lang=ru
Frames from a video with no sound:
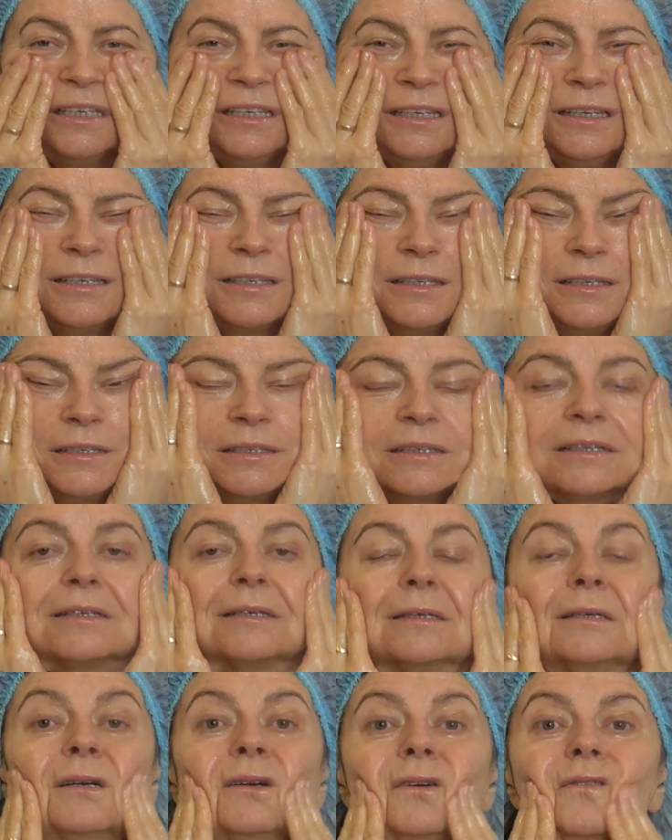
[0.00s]
и,
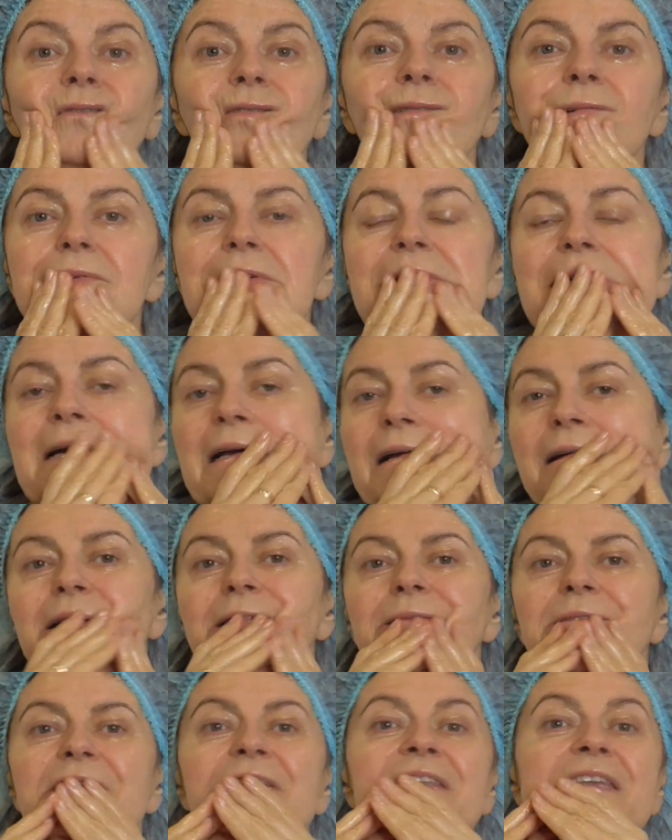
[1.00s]

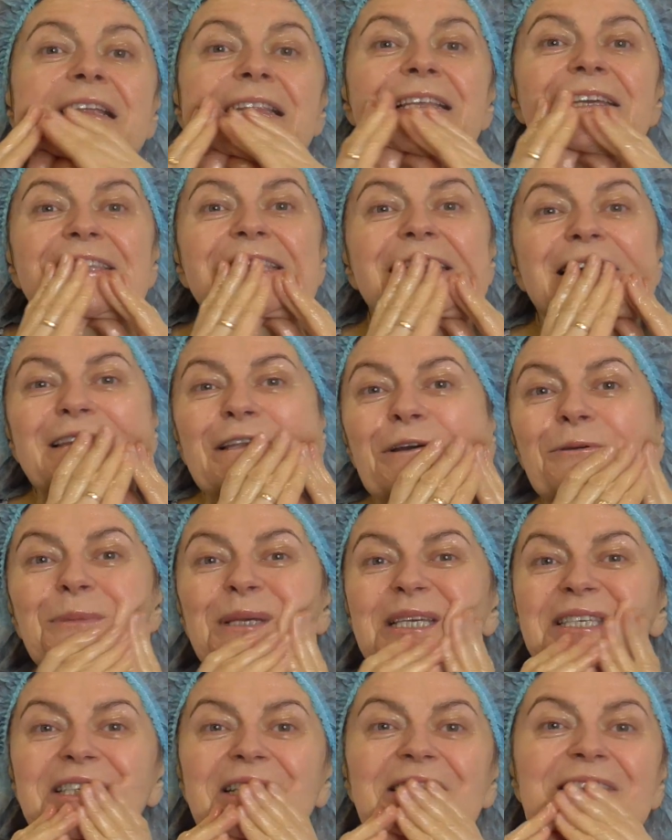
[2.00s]
и делайте это
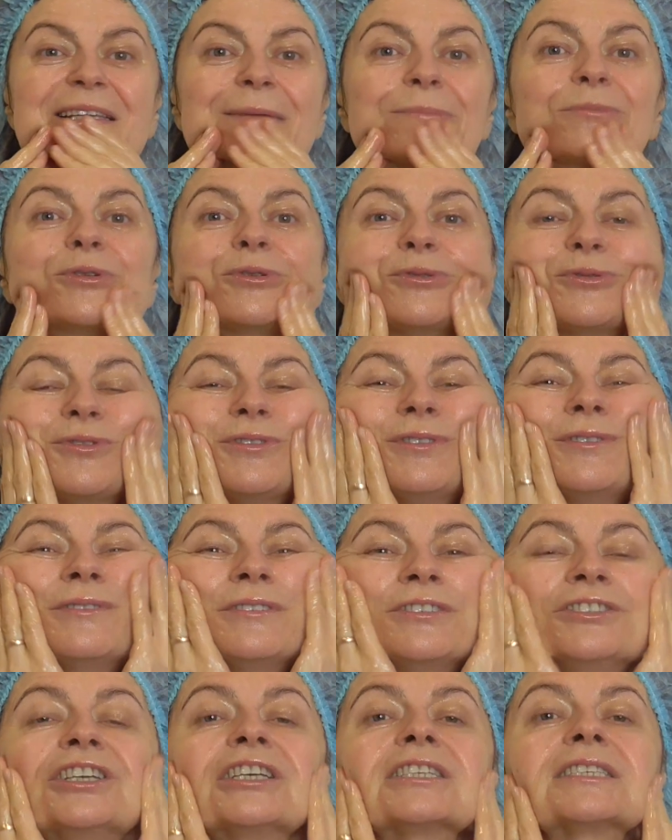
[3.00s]
вместе со мной.
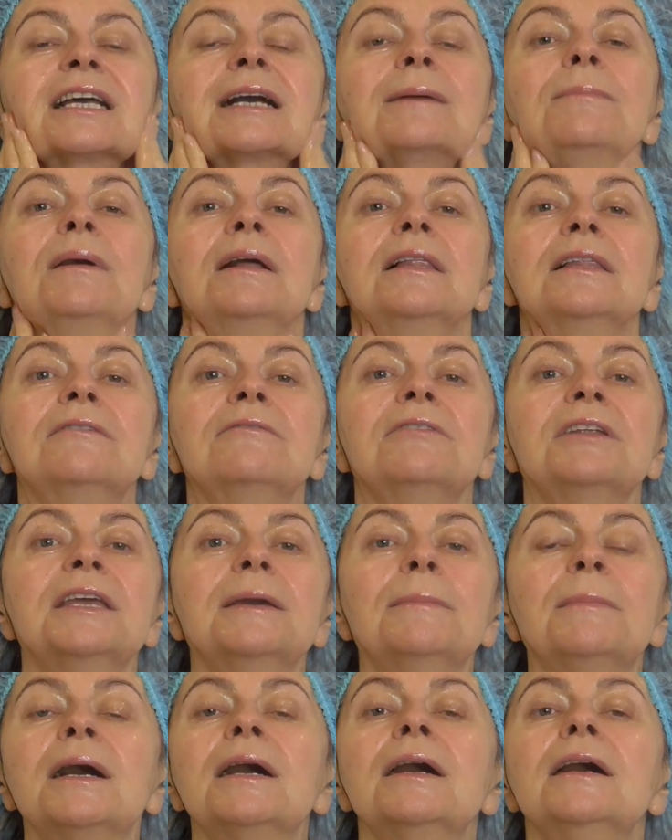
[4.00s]
Сейчас так мало
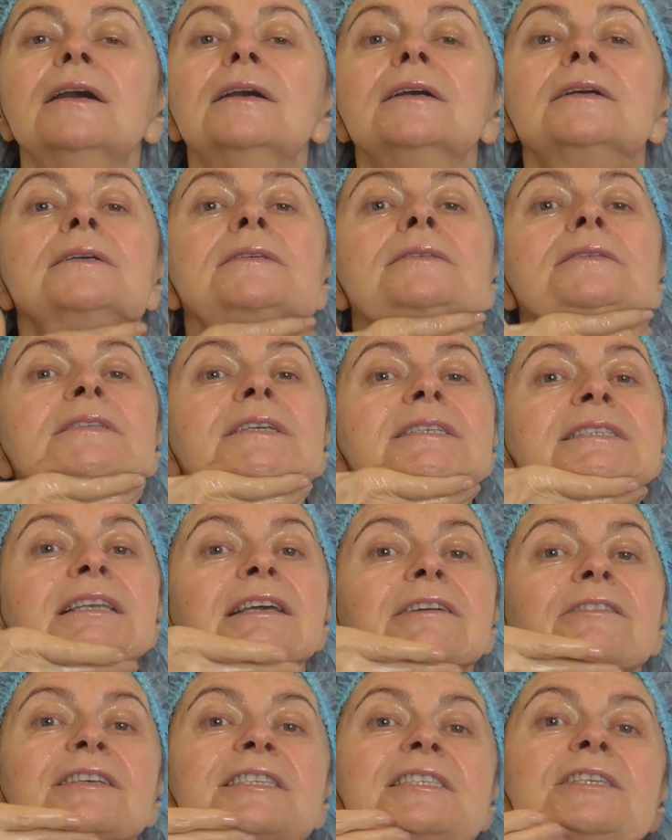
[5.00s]
время.
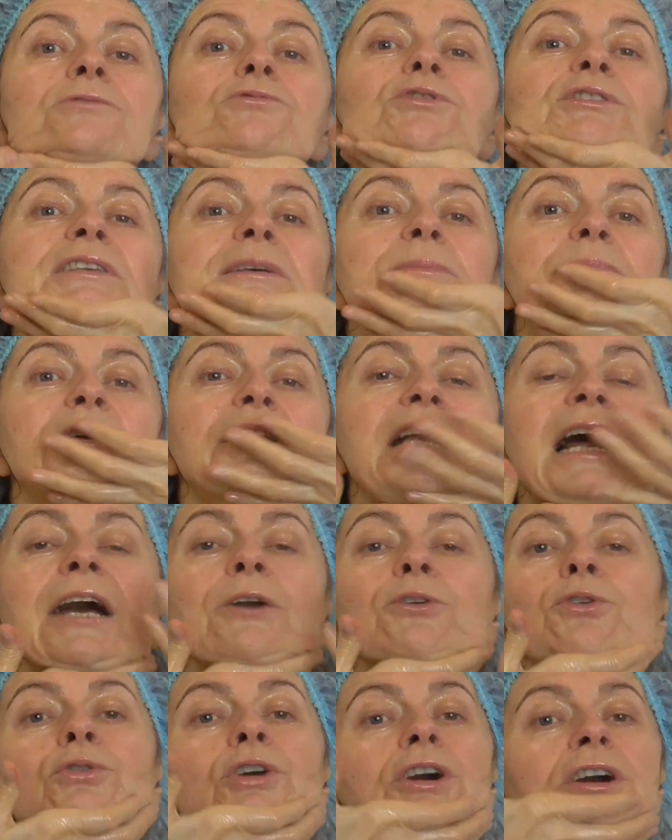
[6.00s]
Если я вас его
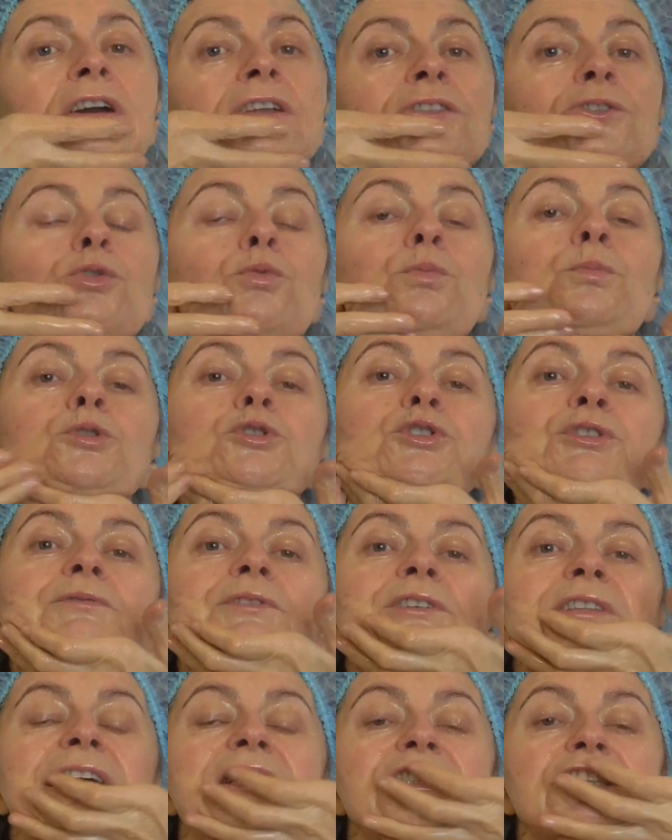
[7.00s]
забираю, то пусть
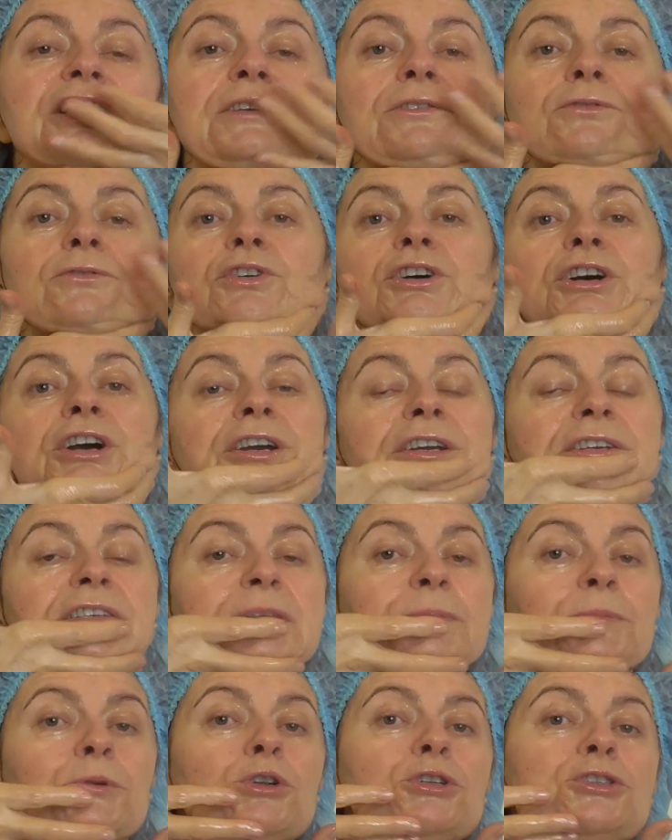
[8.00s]
вы даже его
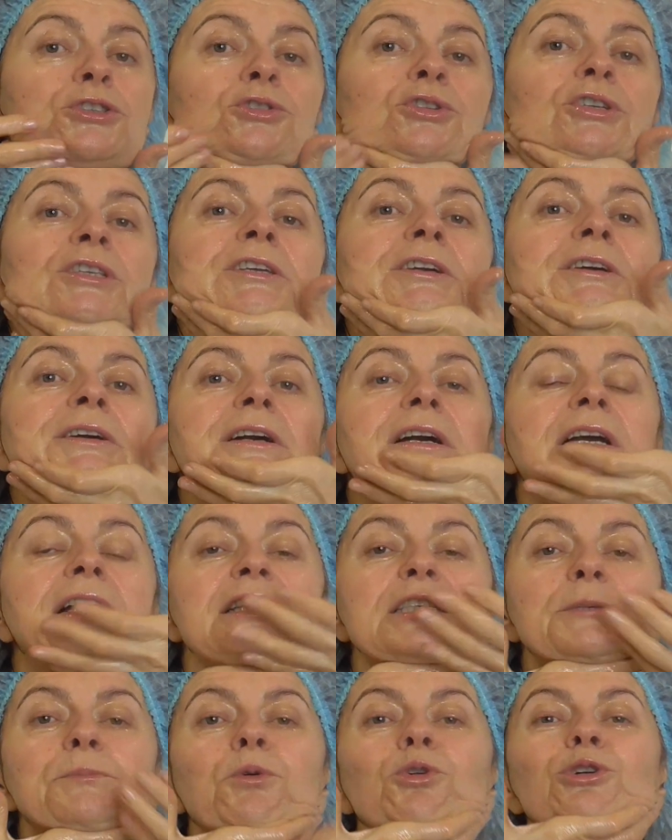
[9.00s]
используете
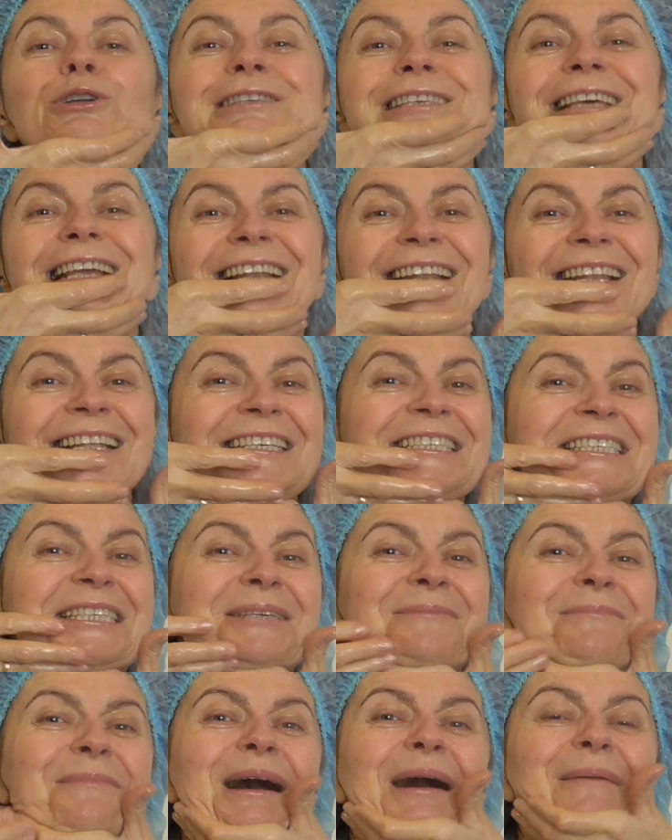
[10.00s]
с пользой для
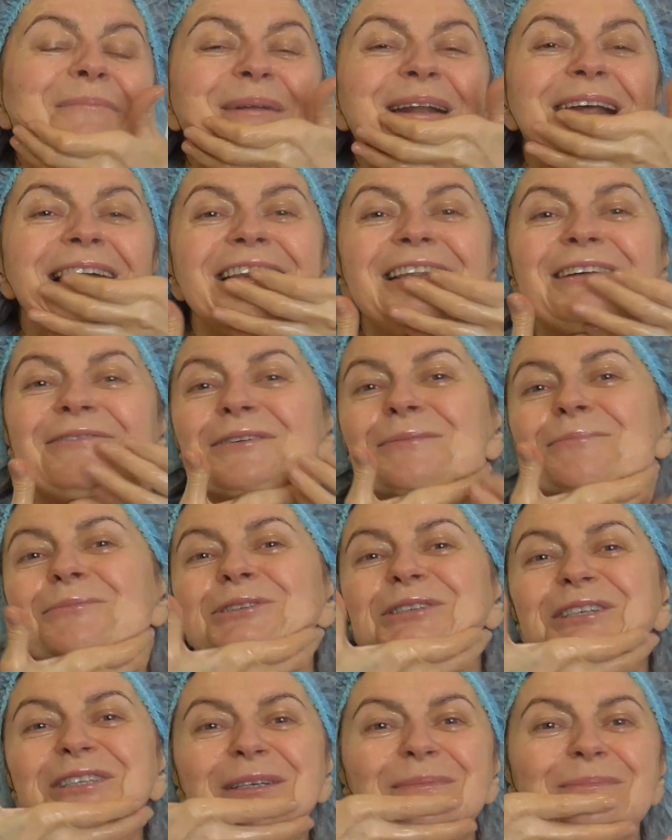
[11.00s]
себя, правильно? Вы
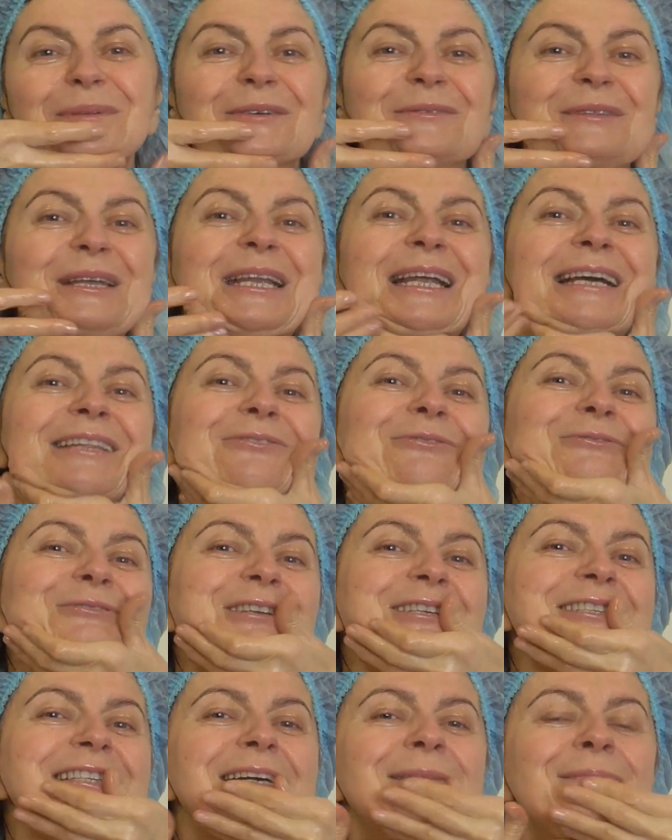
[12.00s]
можете повторять то
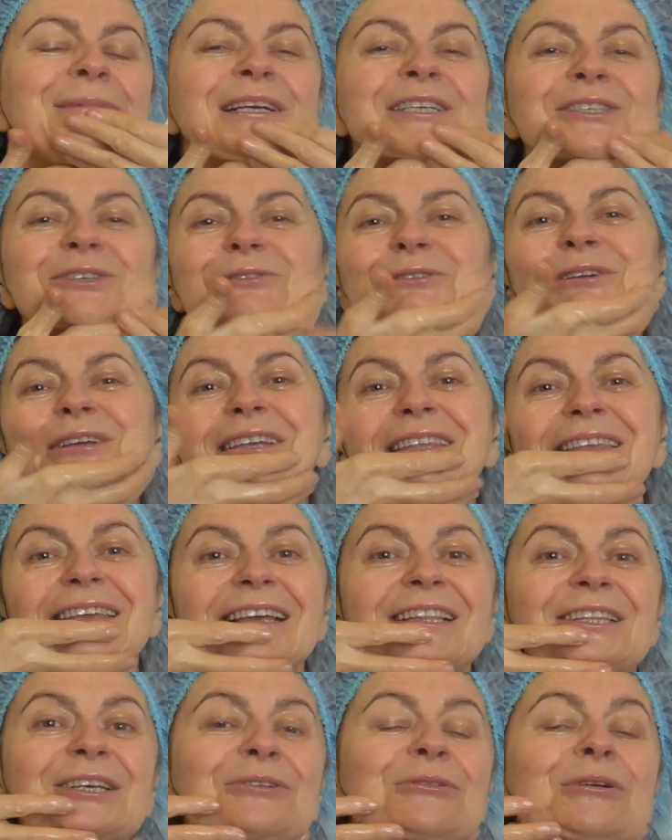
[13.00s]
же самое, что я
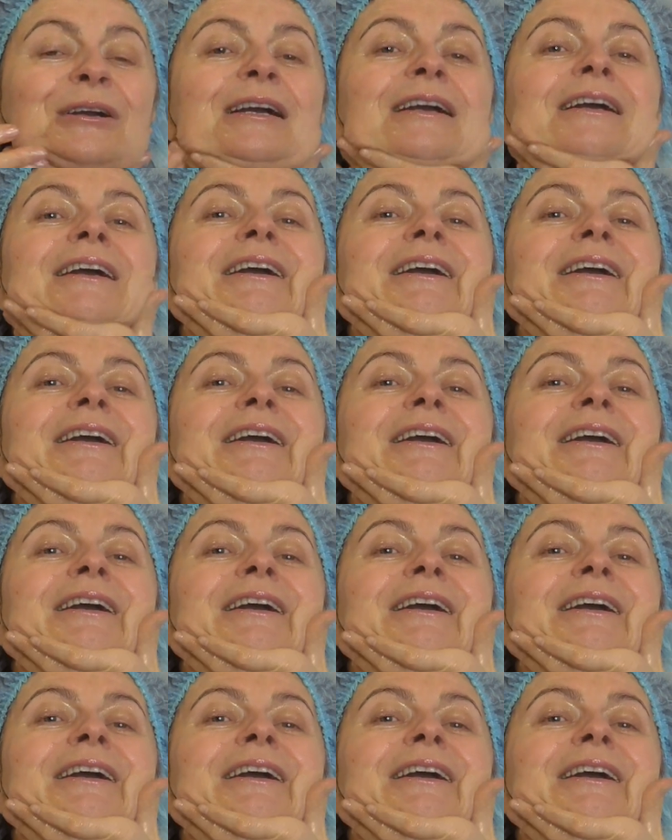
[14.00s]
делаю,